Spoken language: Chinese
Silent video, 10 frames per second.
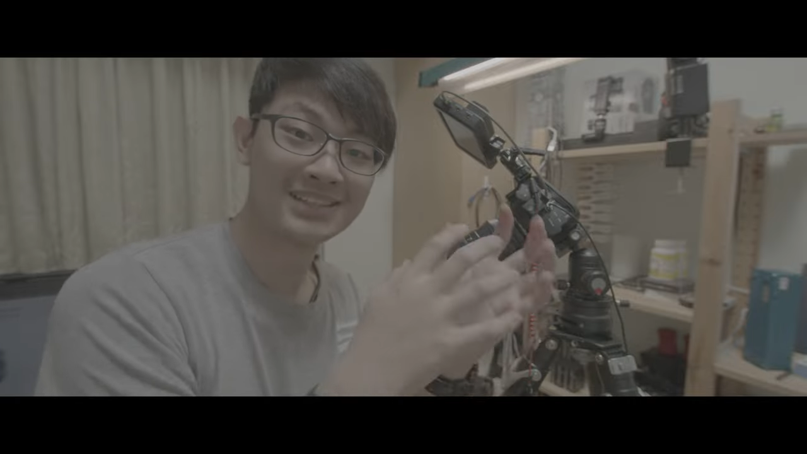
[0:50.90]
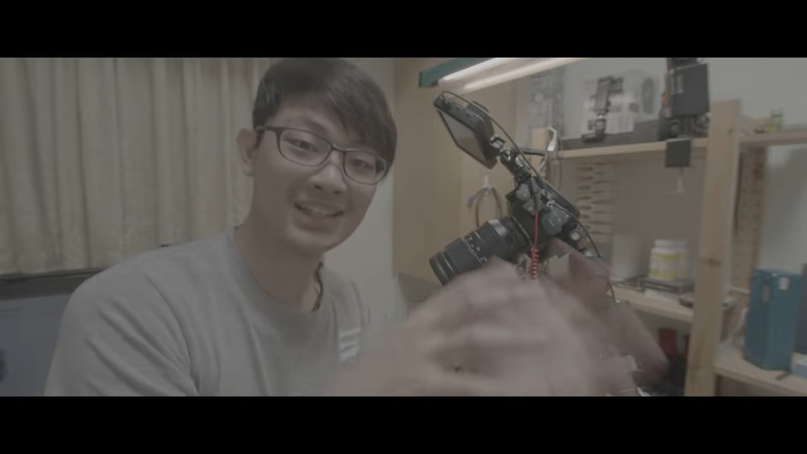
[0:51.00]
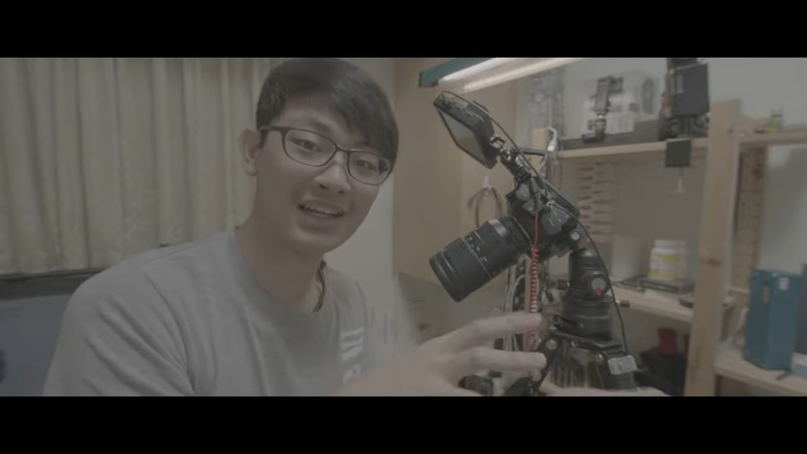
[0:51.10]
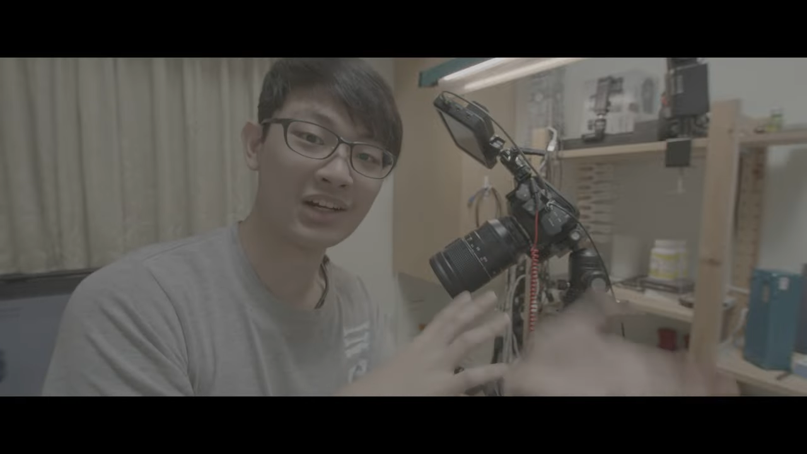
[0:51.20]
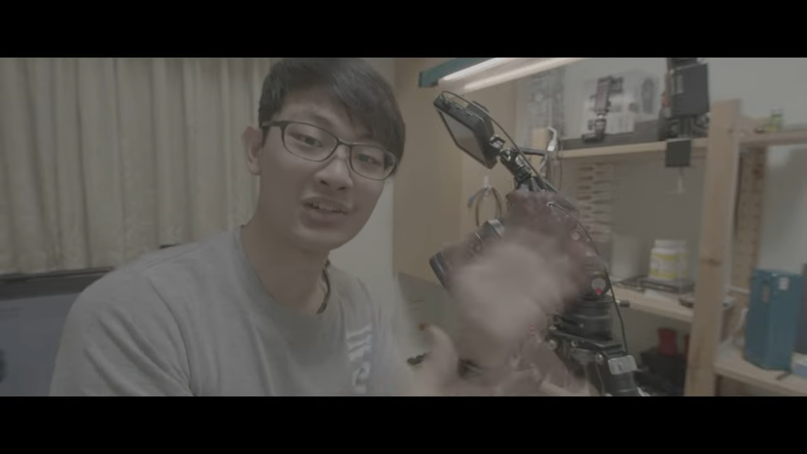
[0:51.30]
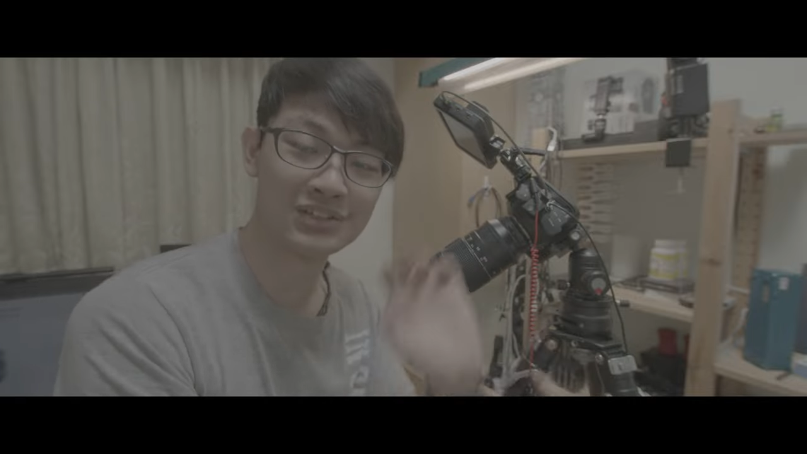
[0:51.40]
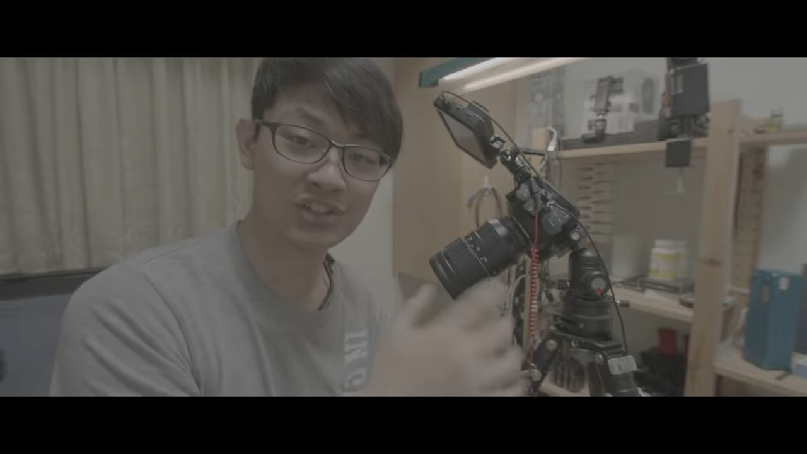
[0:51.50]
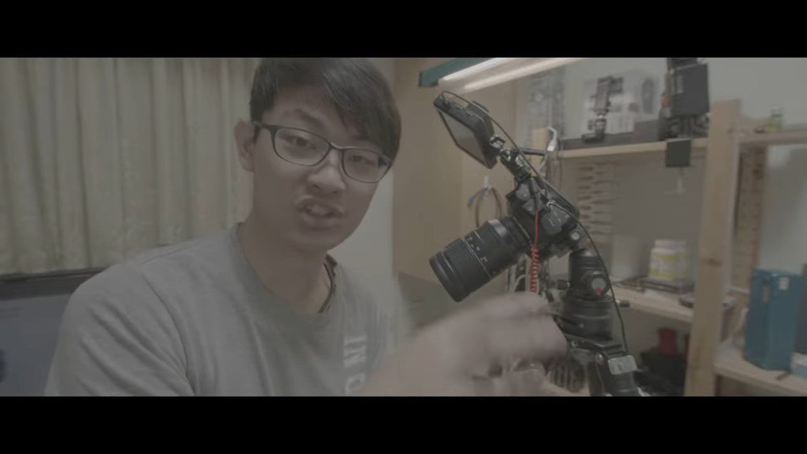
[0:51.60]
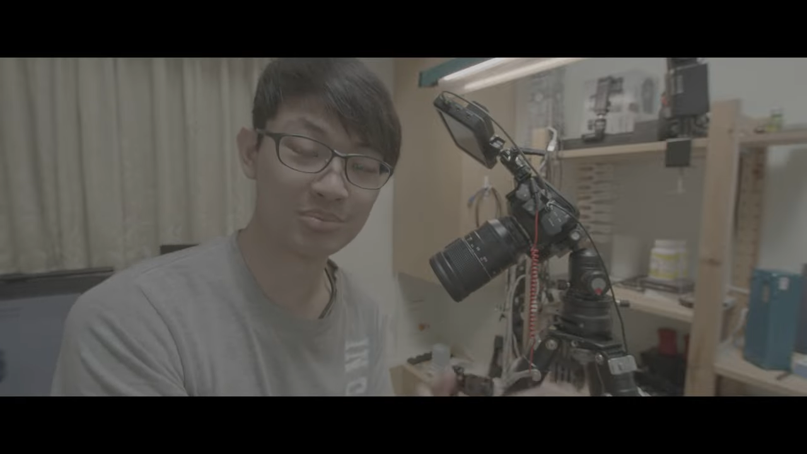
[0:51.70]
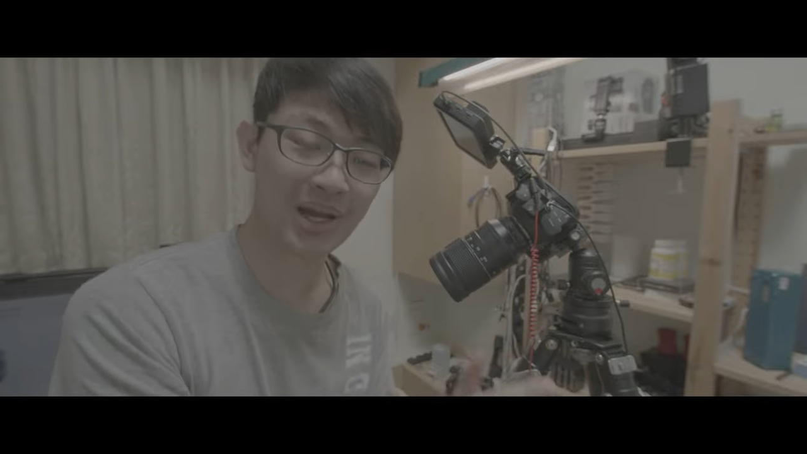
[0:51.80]
起来，然后
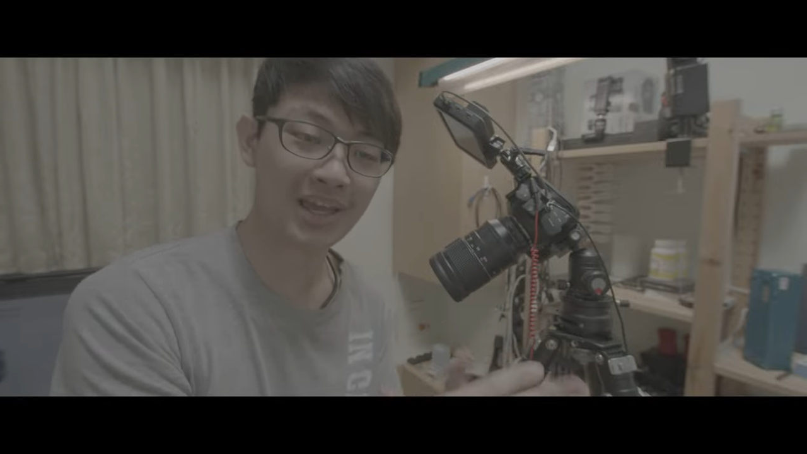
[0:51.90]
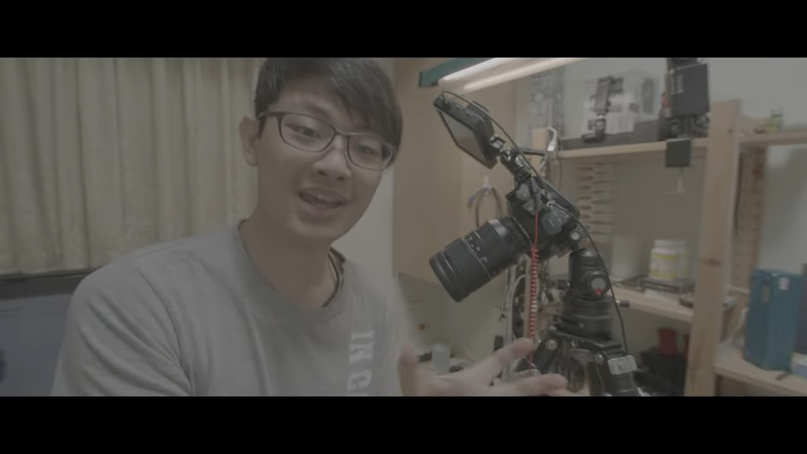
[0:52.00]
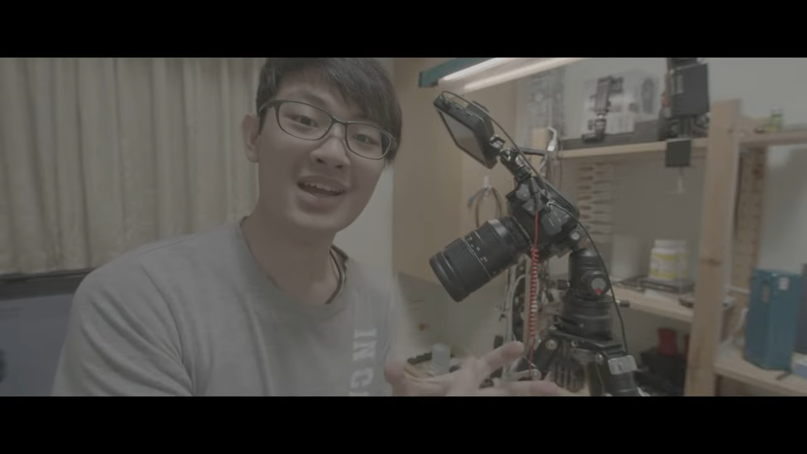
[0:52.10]
实拍，